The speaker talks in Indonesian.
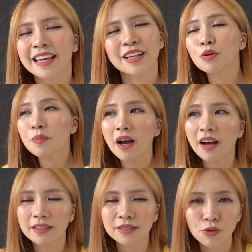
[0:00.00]
kayak gitu to be
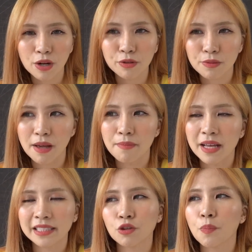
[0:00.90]
honest 2019
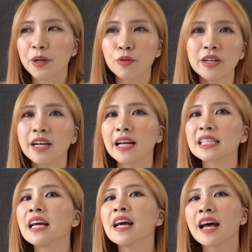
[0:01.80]
itu penuh
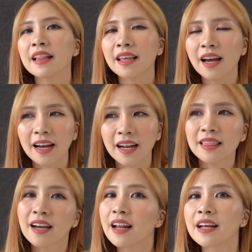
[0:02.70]
dengan
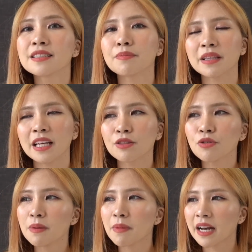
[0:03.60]
tekanan-tekanan seperti
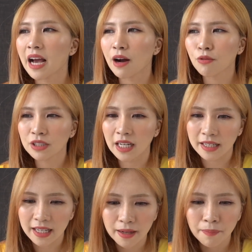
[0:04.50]
itu dimana aku
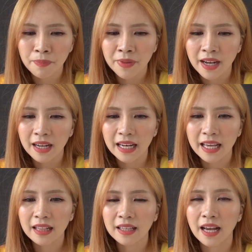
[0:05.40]
jadi
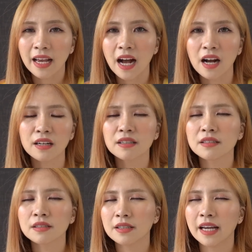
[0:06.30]
ngeliat kayak
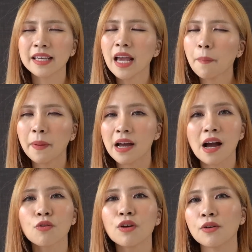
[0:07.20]
kayaknya apa yang
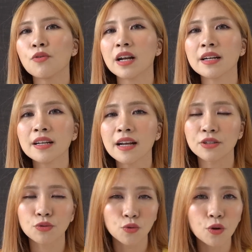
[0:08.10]
aku lakukan
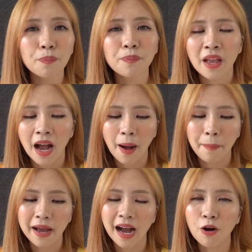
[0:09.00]
nggak cukup
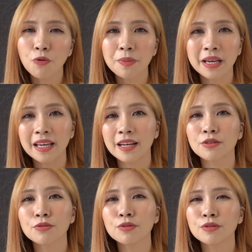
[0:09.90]
apa yang aku bikin
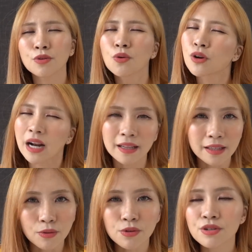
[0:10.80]
itu kurang
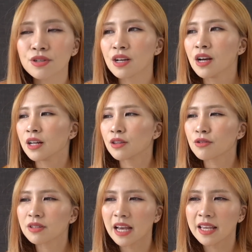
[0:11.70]
terus
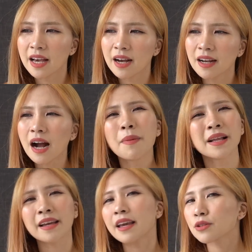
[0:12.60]
terus kayaknya nggak
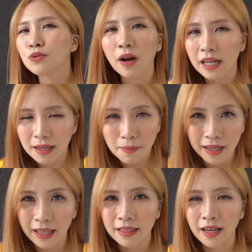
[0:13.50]
banyak yang suka
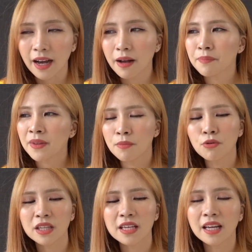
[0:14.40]
sama kita
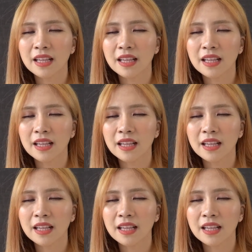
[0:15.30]
buktinya